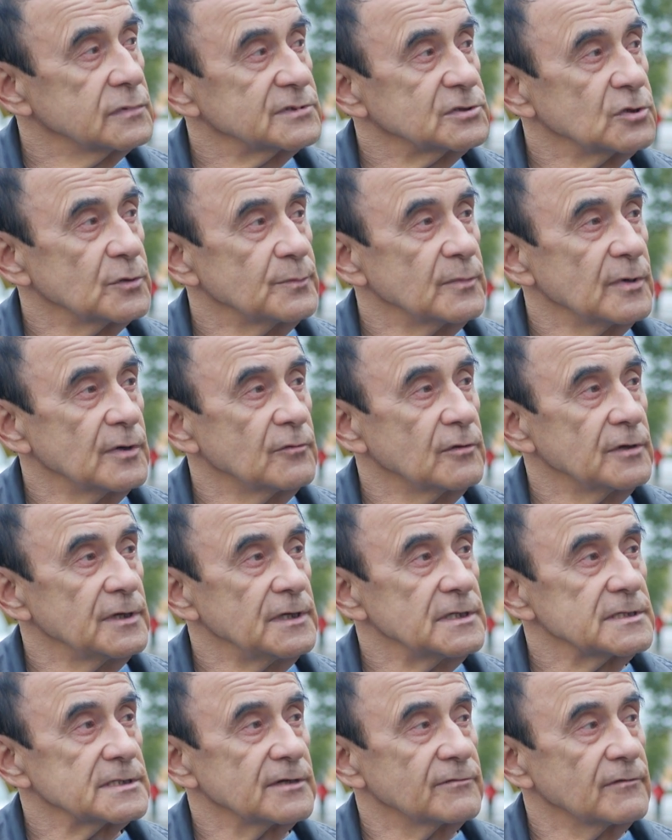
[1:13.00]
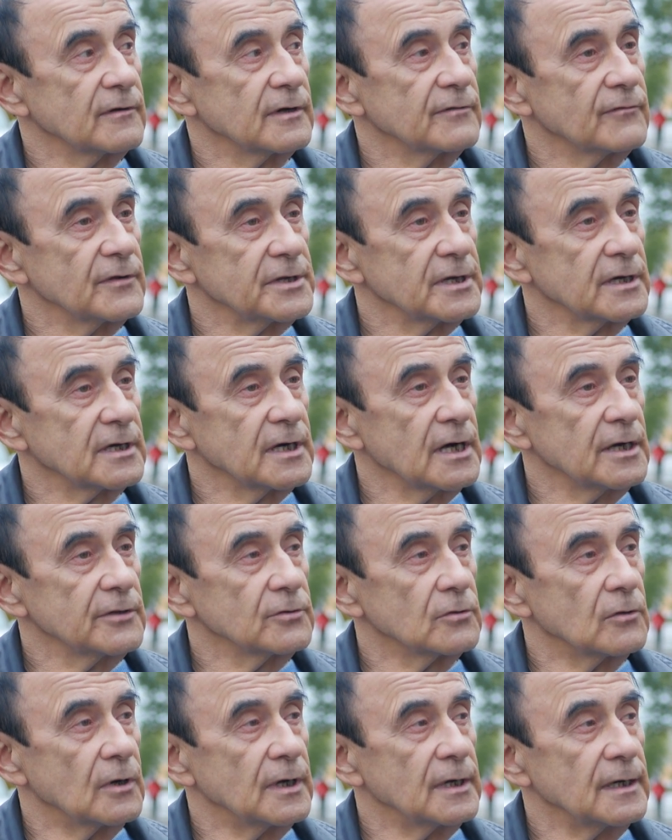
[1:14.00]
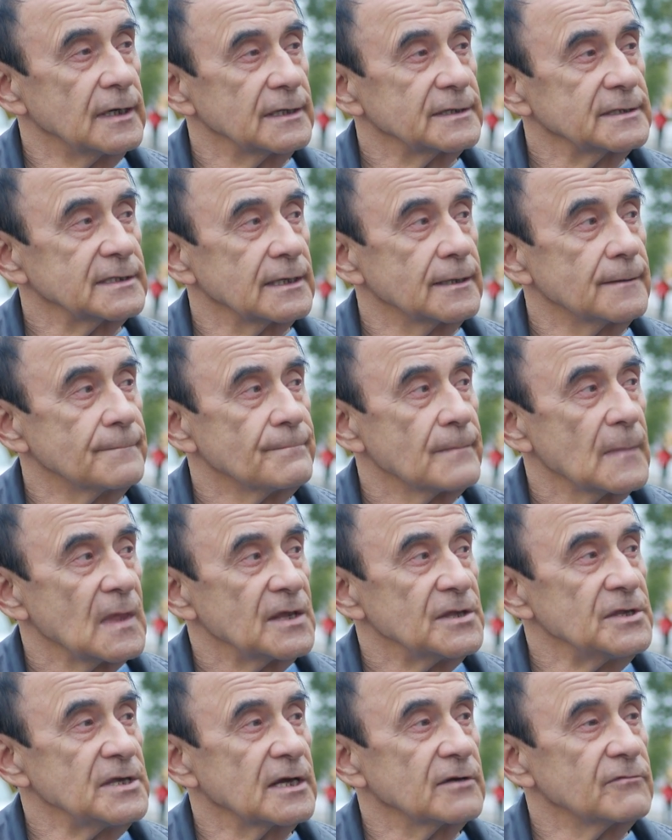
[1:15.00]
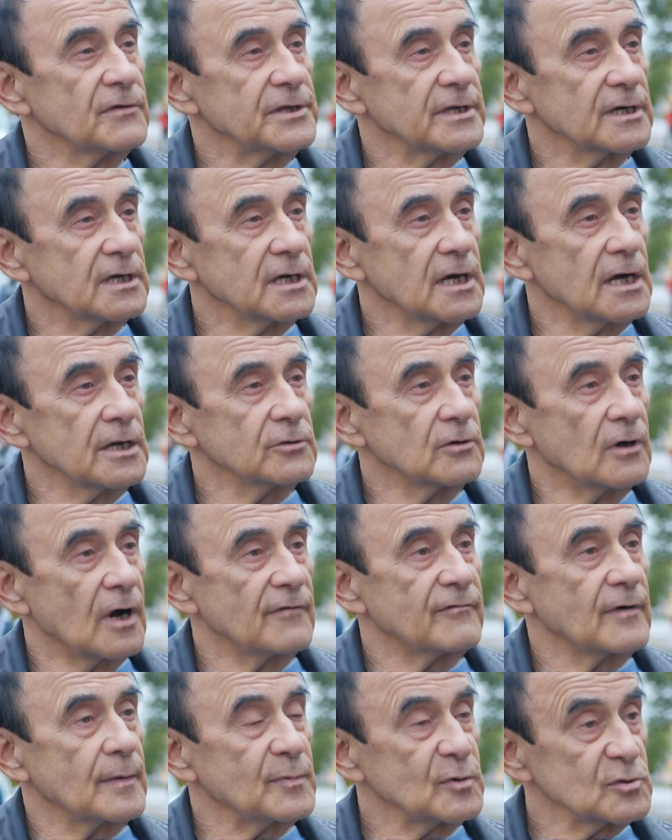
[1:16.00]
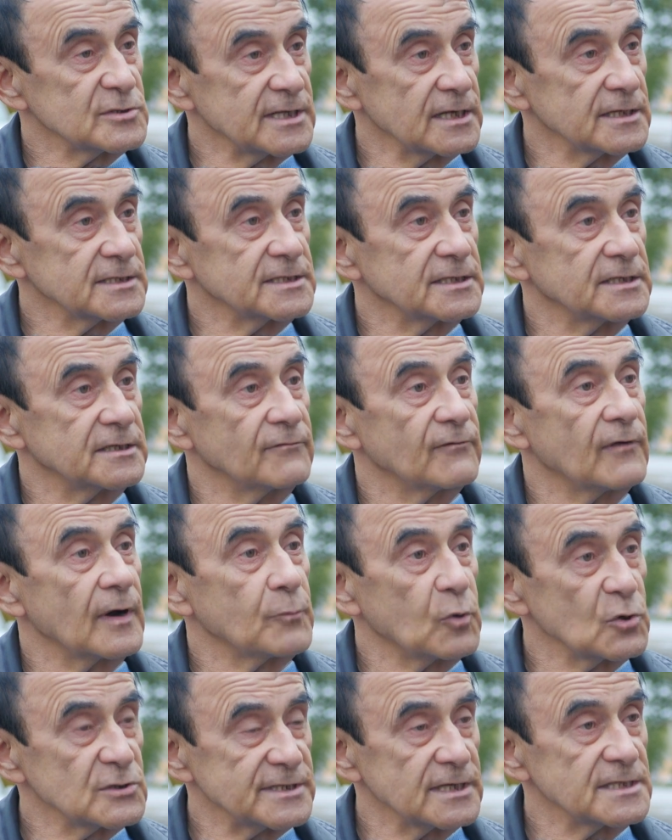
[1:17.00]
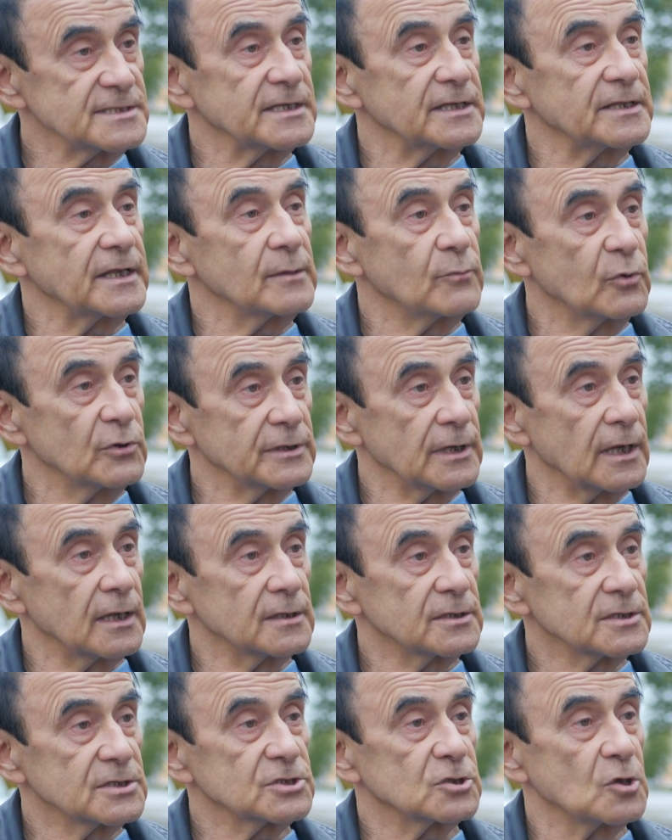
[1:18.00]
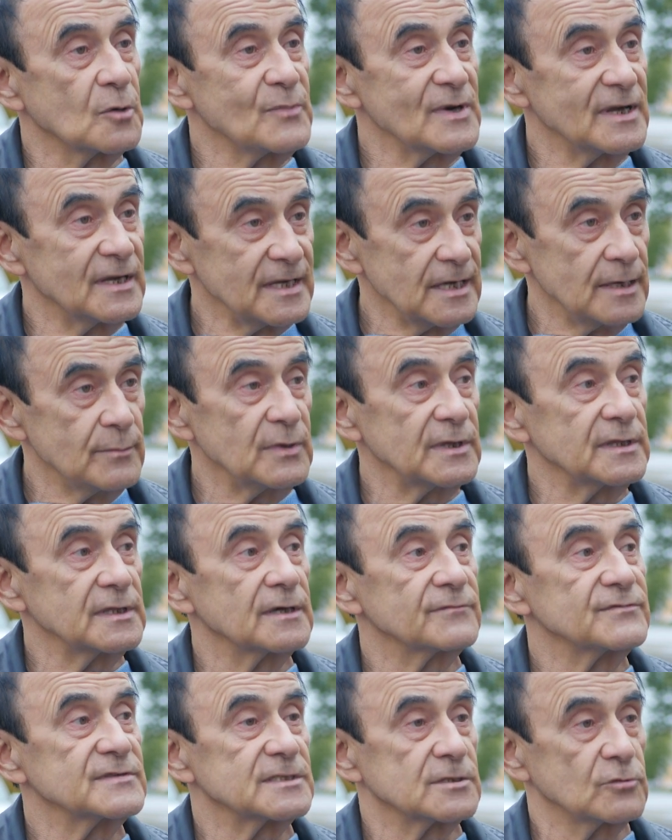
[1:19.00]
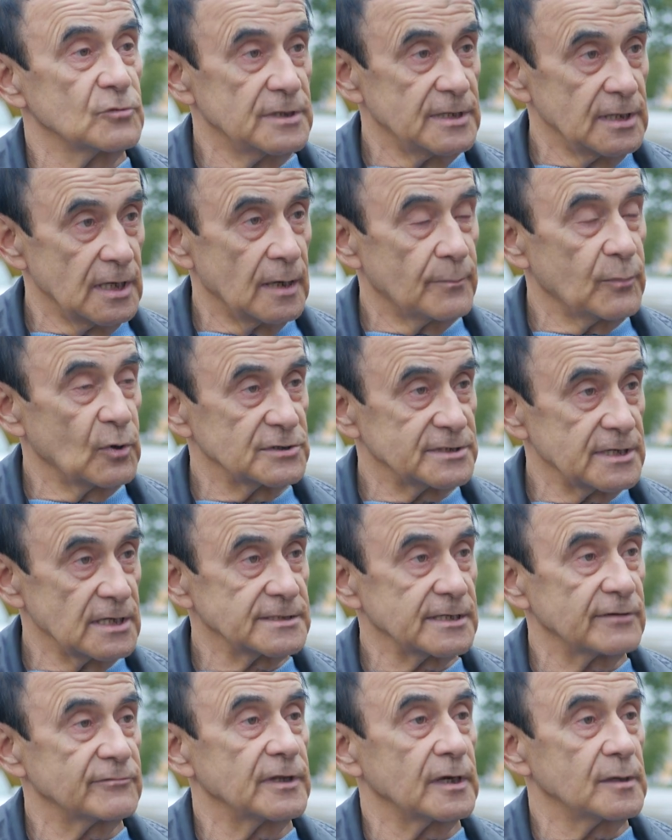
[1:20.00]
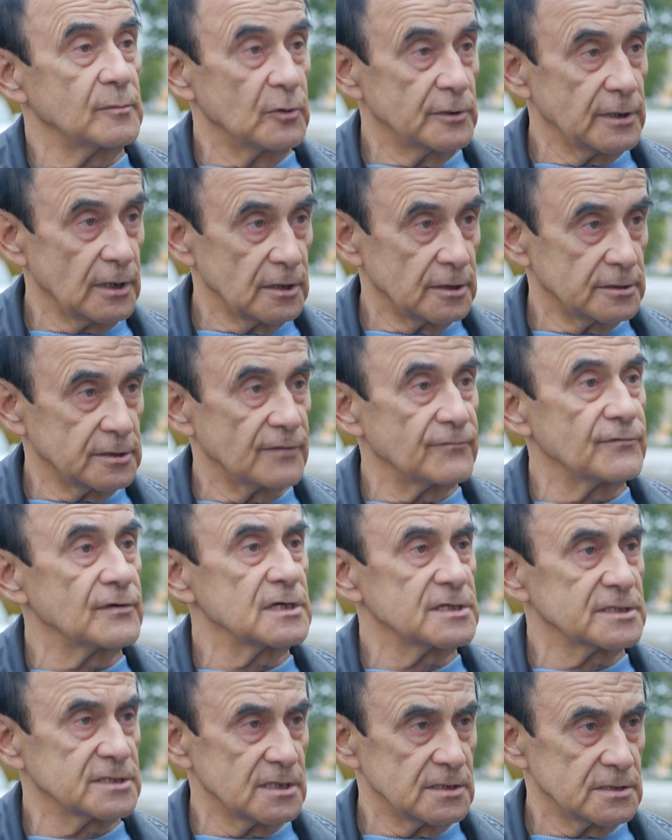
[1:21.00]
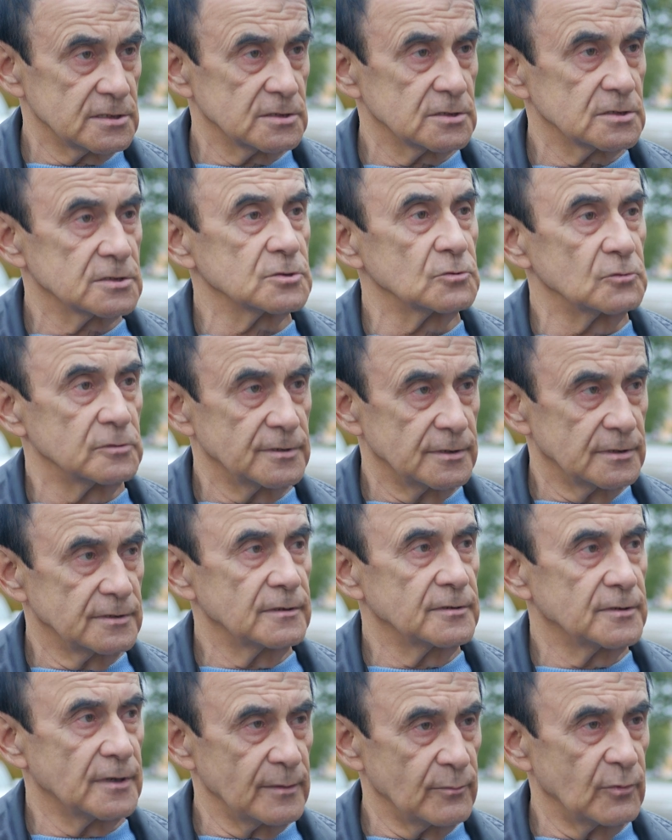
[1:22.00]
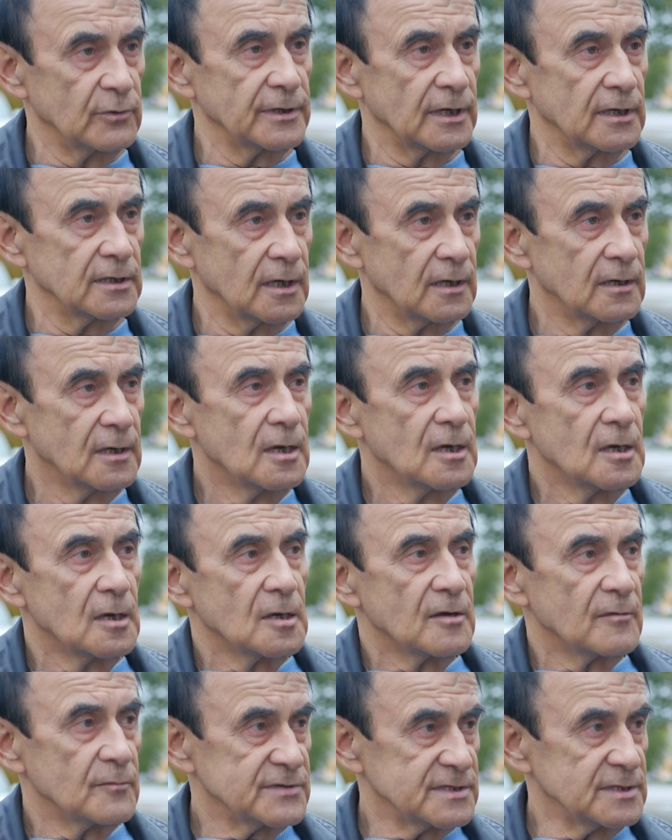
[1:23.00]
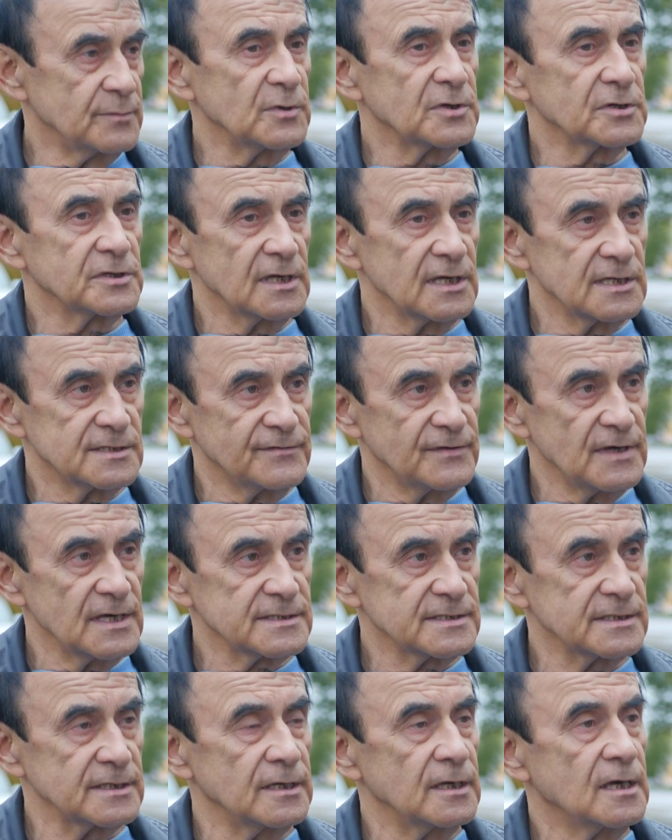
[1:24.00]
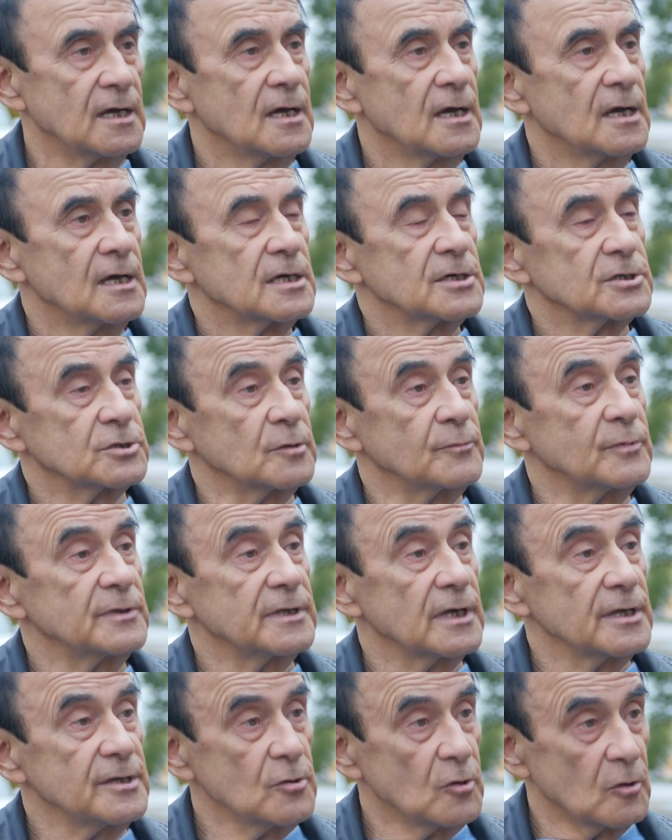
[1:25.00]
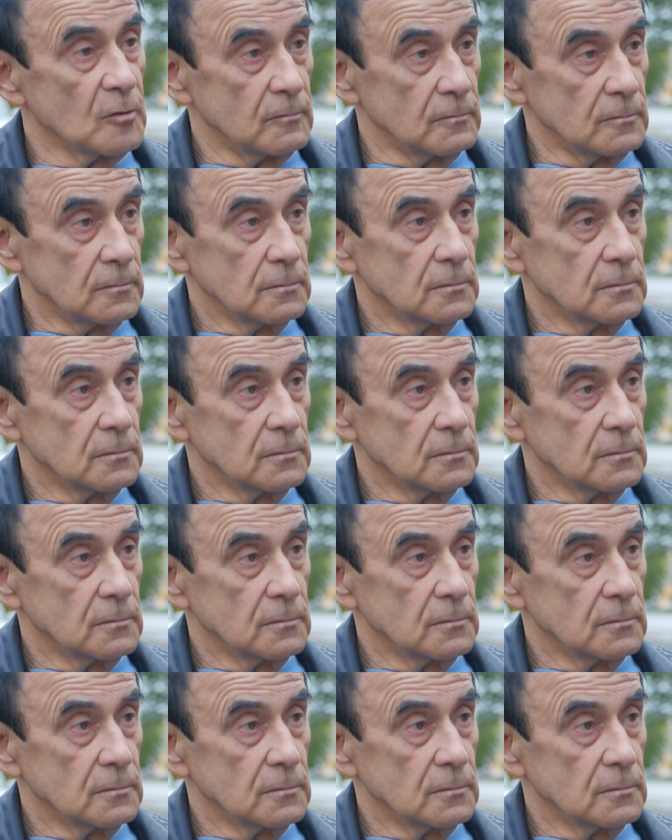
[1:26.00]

Суть моего иска к Ватикану – это не к Ватикану, а в, апостоль, в апостольский трибунал, чтобы именно в суде апостольского трибунала, это высший суд трибунала, всемирно известный, чтобы на нем